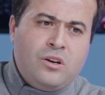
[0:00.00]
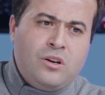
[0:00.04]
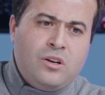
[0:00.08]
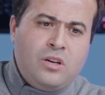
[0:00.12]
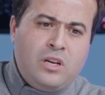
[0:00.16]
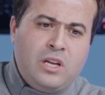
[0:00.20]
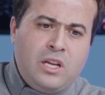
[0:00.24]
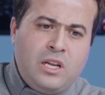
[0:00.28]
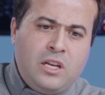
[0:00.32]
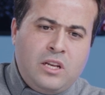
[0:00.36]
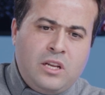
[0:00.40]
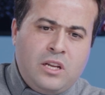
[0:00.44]

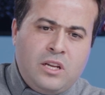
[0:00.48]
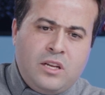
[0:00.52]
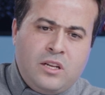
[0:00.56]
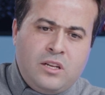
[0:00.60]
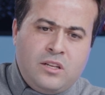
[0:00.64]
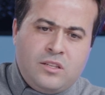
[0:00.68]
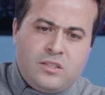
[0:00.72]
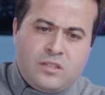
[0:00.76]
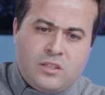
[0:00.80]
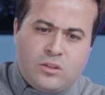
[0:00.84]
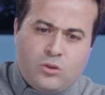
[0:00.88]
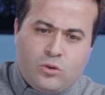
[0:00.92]
euh,
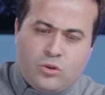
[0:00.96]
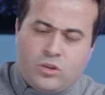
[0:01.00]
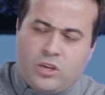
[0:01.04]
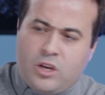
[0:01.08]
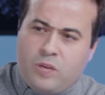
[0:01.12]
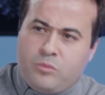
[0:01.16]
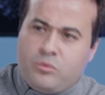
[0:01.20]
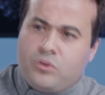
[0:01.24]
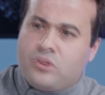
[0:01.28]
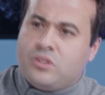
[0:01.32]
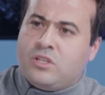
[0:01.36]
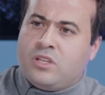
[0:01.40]
les,
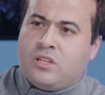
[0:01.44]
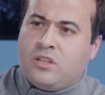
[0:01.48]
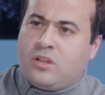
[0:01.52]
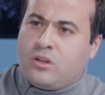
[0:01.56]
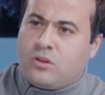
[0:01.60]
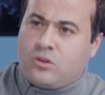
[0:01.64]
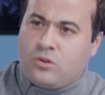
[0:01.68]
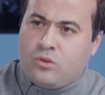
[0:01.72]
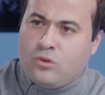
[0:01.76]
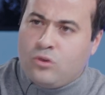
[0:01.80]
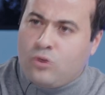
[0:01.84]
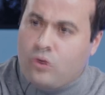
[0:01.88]
hydrocarbures,
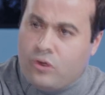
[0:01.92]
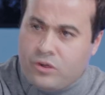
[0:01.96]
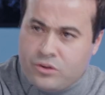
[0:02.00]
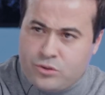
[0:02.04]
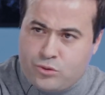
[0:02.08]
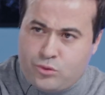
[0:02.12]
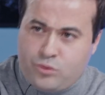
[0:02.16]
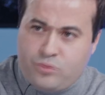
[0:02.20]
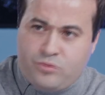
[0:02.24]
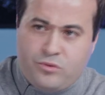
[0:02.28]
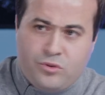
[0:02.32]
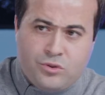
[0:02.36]
c'est-à-dire qu'on
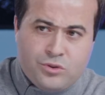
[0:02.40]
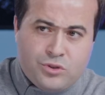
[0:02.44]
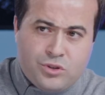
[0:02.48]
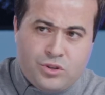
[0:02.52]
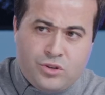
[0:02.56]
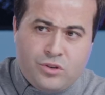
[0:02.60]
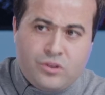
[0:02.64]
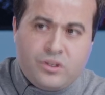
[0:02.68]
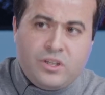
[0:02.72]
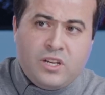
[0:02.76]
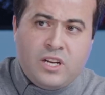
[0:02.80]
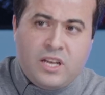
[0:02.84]

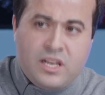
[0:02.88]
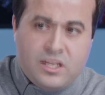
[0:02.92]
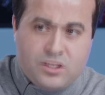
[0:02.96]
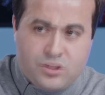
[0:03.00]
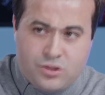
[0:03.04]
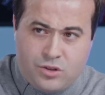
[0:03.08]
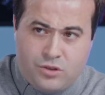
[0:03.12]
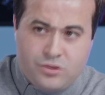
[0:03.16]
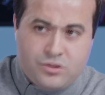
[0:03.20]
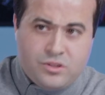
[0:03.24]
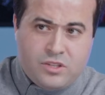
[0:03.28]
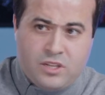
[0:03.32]
subventionne
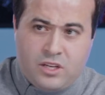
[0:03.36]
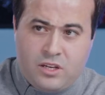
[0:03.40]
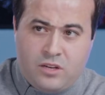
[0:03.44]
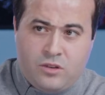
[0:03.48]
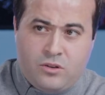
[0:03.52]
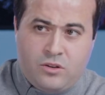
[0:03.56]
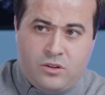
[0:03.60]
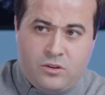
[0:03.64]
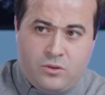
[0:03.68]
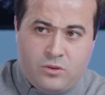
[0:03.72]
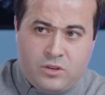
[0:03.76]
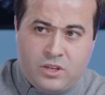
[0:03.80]
l'essence et
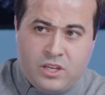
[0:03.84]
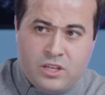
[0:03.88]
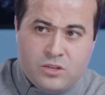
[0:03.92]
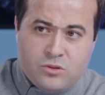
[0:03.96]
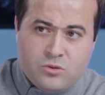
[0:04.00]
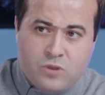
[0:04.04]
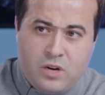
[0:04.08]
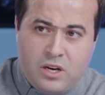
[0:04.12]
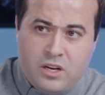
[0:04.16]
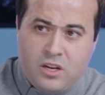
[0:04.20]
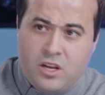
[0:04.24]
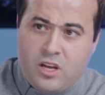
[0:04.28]
le,
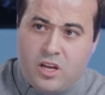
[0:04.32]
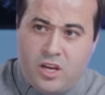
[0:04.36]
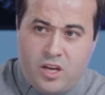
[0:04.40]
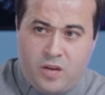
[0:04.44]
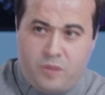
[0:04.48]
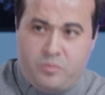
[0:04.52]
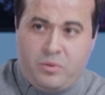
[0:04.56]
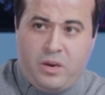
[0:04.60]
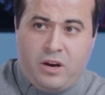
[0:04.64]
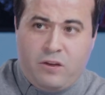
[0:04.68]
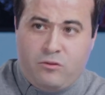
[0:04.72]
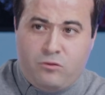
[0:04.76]
gasoil. Et
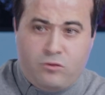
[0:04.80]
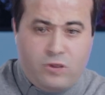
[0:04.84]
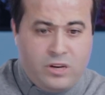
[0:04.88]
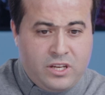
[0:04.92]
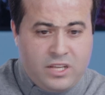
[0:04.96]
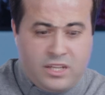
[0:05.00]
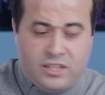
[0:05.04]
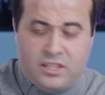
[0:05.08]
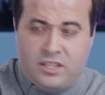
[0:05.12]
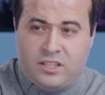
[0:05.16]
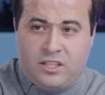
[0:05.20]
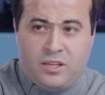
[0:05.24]
parfois, il
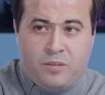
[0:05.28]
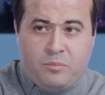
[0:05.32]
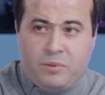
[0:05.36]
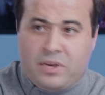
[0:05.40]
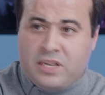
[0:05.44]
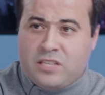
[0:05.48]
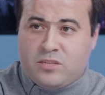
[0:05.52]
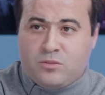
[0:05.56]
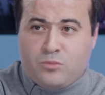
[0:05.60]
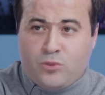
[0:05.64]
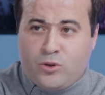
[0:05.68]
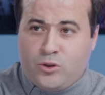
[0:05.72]
y a des
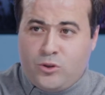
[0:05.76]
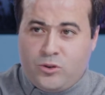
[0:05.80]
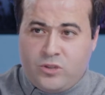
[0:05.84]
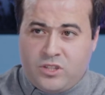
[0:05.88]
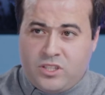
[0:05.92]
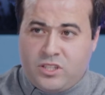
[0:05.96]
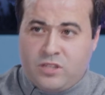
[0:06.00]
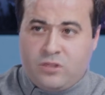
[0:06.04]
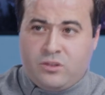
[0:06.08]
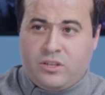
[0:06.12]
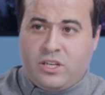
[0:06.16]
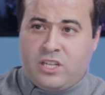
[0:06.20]
déplacements
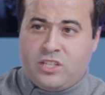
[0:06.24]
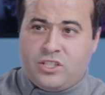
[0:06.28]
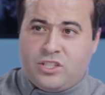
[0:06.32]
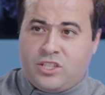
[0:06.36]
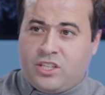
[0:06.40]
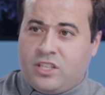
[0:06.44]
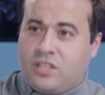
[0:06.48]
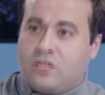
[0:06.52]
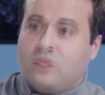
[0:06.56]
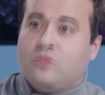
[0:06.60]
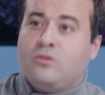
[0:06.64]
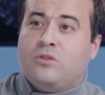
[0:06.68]
inutiles en
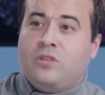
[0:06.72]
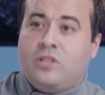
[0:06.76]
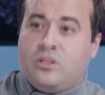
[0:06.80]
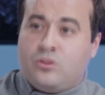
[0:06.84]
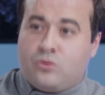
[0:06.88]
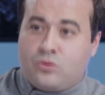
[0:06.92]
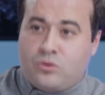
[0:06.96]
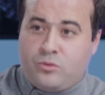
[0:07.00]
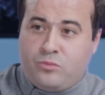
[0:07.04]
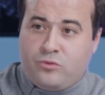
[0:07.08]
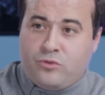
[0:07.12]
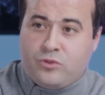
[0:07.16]
Algérie qu'on les
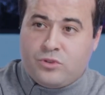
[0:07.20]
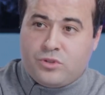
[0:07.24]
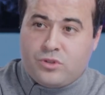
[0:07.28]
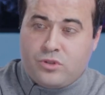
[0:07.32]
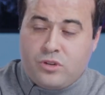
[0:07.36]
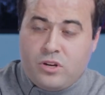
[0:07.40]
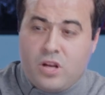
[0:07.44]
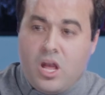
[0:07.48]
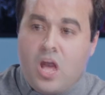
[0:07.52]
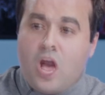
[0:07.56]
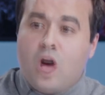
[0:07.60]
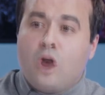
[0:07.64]

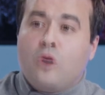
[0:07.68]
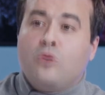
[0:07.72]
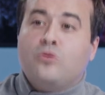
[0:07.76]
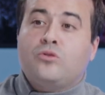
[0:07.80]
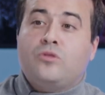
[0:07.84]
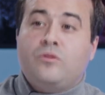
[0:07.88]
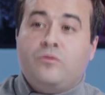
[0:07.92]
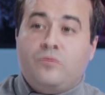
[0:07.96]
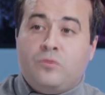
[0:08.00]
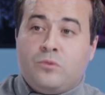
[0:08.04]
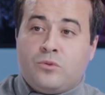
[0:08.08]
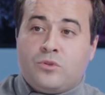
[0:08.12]
subventionne. On
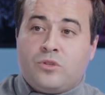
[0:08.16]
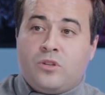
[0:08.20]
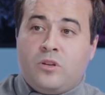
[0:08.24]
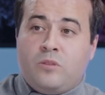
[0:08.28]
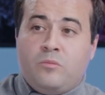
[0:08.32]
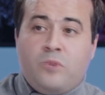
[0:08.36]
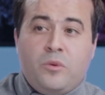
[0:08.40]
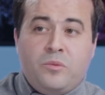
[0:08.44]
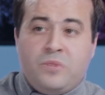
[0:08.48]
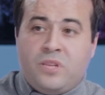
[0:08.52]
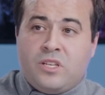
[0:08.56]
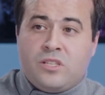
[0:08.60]
subventionne
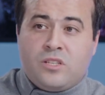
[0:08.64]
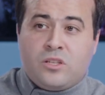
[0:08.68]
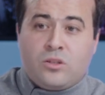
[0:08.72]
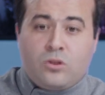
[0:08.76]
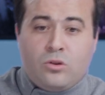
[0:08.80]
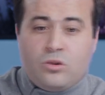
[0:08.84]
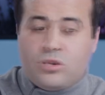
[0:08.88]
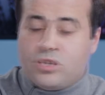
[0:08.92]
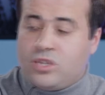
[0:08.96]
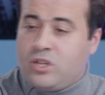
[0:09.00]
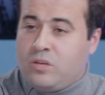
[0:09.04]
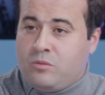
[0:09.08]
même des
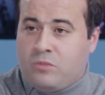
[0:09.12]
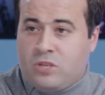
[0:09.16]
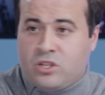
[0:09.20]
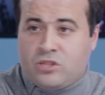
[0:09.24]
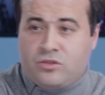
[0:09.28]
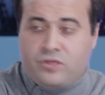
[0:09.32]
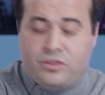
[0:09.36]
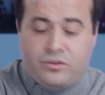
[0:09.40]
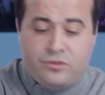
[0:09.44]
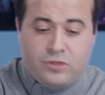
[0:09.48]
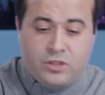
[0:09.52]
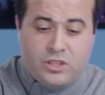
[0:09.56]
étrangers. Moi,
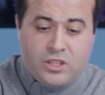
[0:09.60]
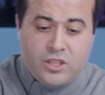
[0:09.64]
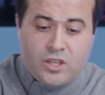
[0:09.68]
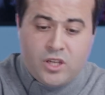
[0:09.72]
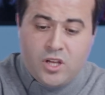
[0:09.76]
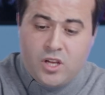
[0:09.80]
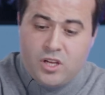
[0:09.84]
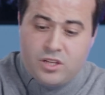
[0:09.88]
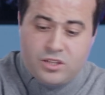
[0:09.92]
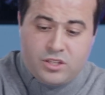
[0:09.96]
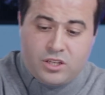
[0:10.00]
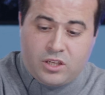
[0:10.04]
je vais vous dire,
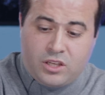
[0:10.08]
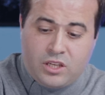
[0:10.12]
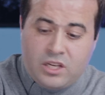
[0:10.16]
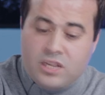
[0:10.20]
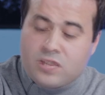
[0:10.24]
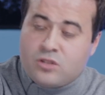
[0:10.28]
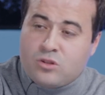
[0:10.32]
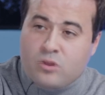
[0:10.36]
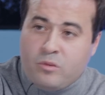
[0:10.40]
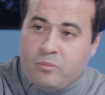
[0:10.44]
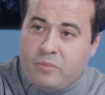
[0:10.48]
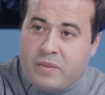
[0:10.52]
c'est que
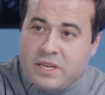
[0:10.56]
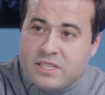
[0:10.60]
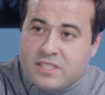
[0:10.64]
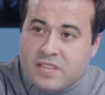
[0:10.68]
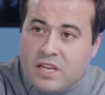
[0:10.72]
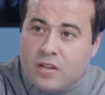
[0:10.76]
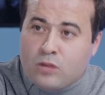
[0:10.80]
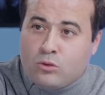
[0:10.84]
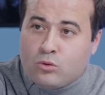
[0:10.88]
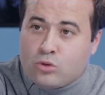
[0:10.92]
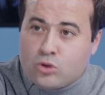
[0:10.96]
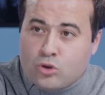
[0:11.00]
les
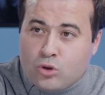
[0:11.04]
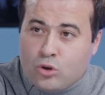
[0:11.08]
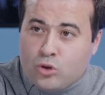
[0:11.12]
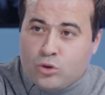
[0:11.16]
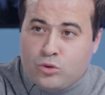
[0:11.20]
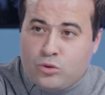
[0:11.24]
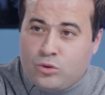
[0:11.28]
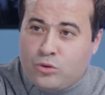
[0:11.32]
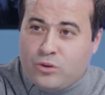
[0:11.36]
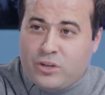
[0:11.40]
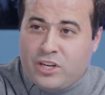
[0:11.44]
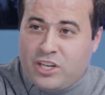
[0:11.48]
ambassades
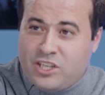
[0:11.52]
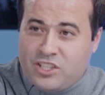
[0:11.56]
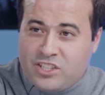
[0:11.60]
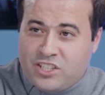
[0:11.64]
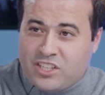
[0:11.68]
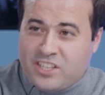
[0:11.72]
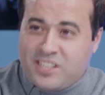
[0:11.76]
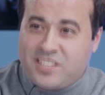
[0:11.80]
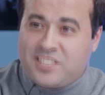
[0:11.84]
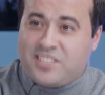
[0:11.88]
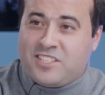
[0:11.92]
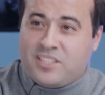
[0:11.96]
aujourd'hui en
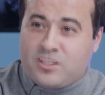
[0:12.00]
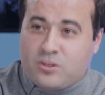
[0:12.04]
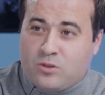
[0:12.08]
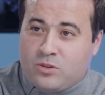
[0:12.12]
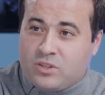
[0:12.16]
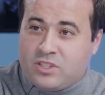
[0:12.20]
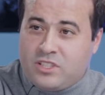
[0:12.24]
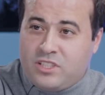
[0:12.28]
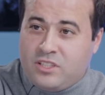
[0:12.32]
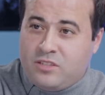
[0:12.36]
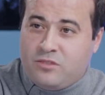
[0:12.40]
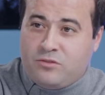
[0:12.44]
Algérie,
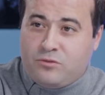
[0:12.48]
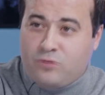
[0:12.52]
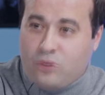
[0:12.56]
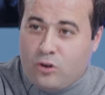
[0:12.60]
quand ils font